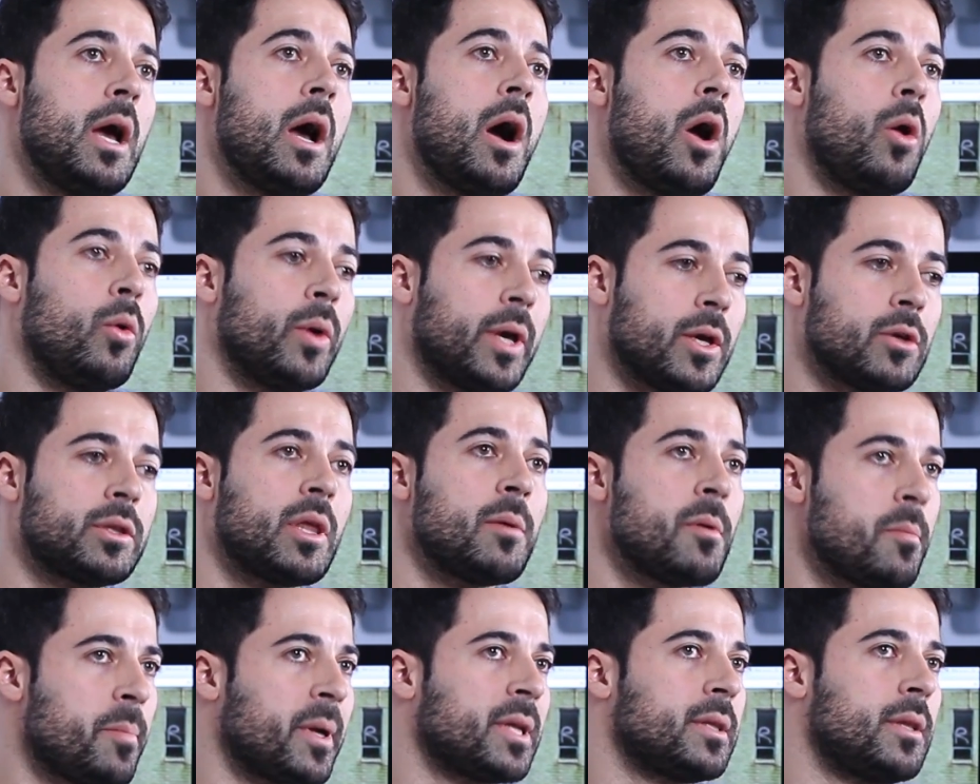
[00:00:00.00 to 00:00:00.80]
Aunque yo
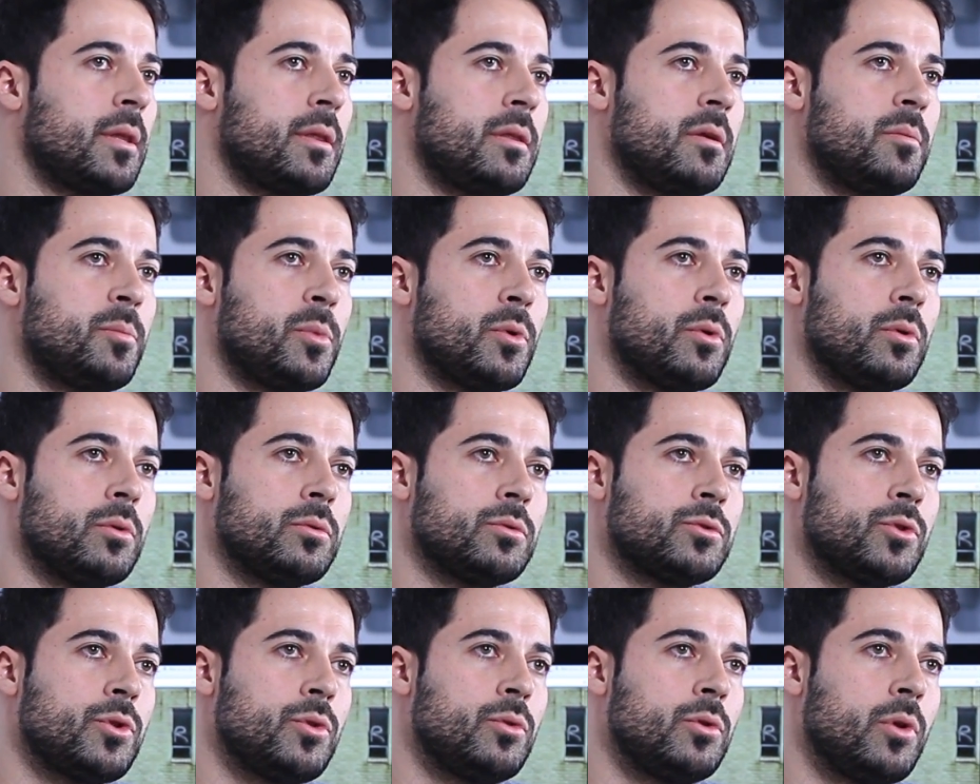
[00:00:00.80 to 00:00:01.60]
también participo,
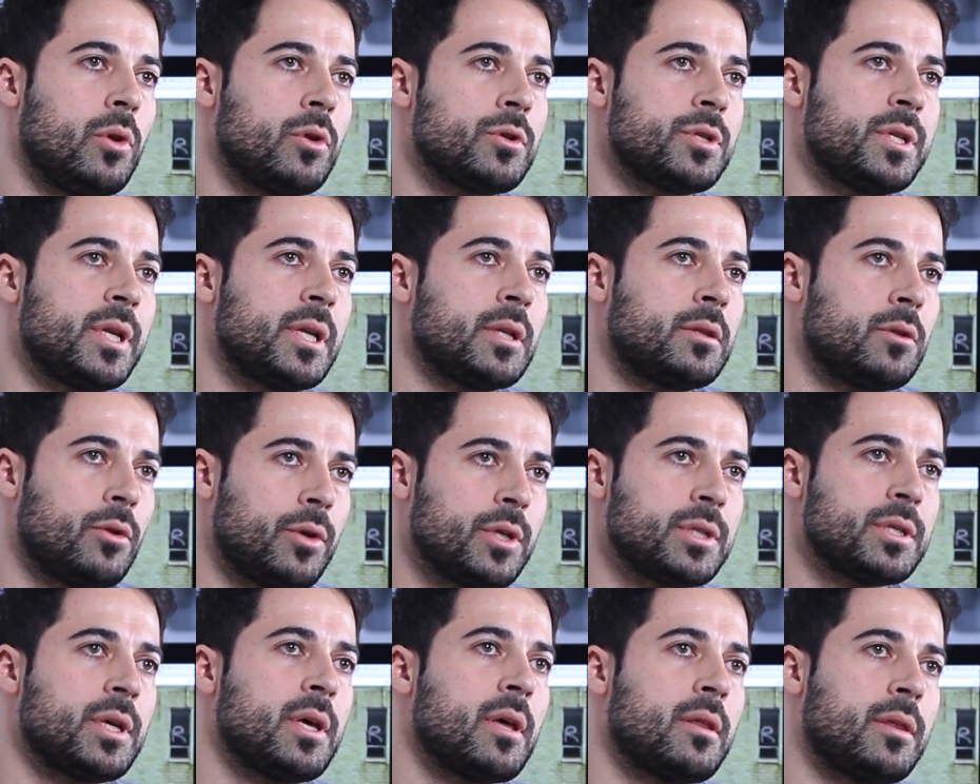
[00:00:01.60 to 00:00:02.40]
soy uno de los
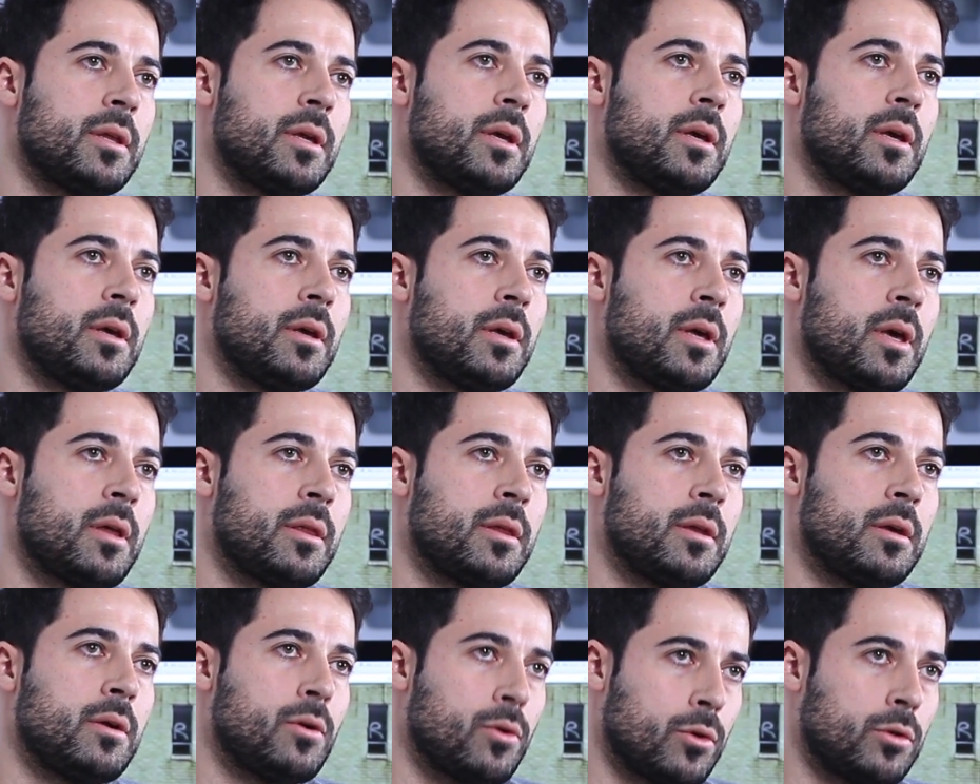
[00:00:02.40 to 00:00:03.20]
directores que hace, que
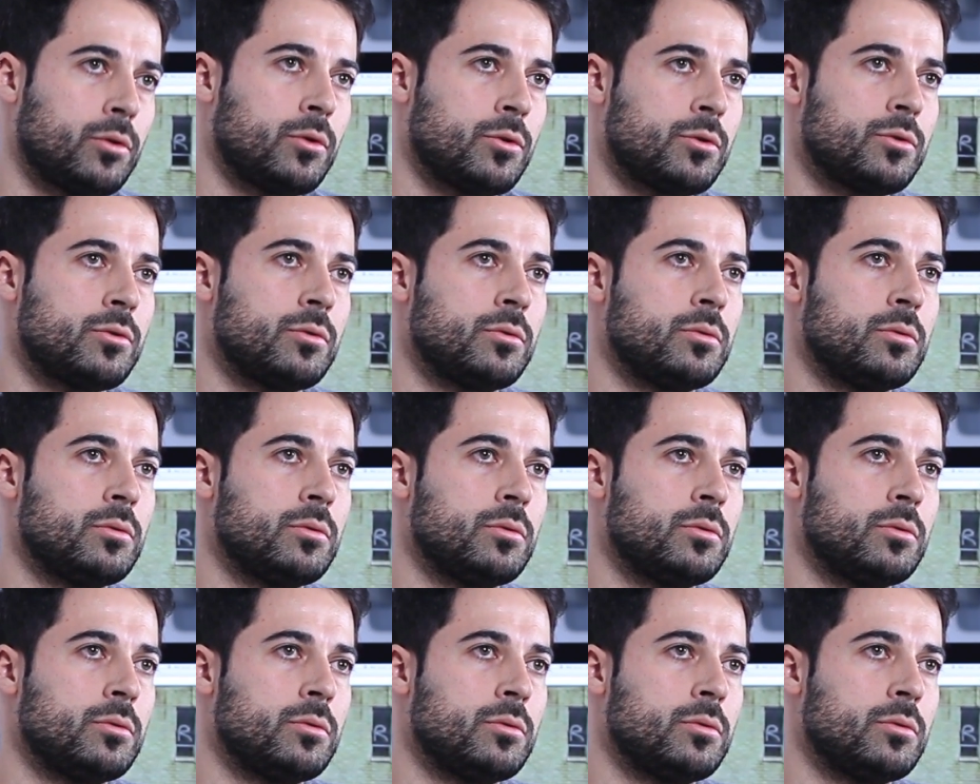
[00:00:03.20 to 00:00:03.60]
hace cortos.